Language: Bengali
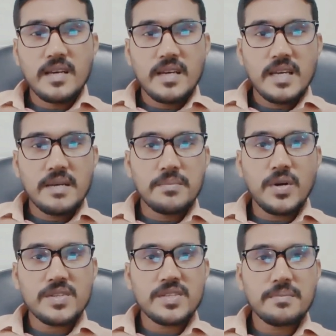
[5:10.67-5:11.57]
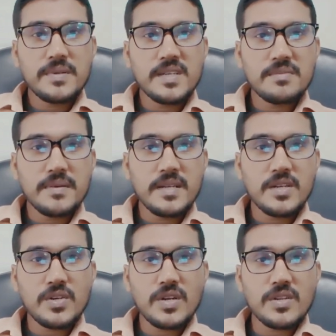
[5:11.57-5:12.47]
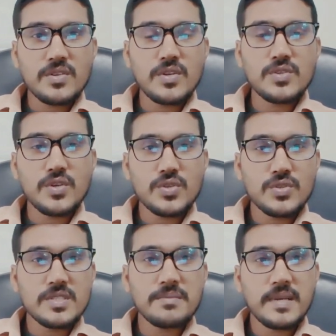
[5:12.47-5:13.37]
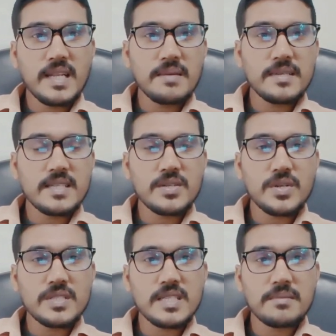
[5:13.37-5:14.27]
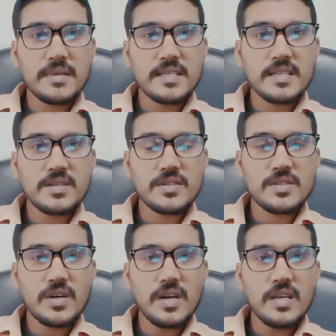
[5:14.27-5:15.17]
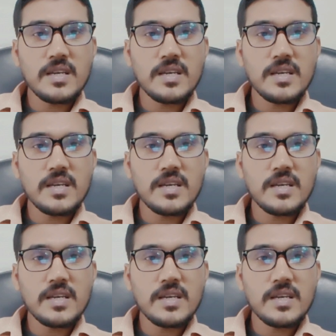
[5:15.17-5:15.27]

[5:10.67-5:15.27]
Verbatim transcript: এই বক্সের পিএস মেনটেন করার জন্য যত জিপিএল আমাদের কস্টিক মেনটেন করতে হয়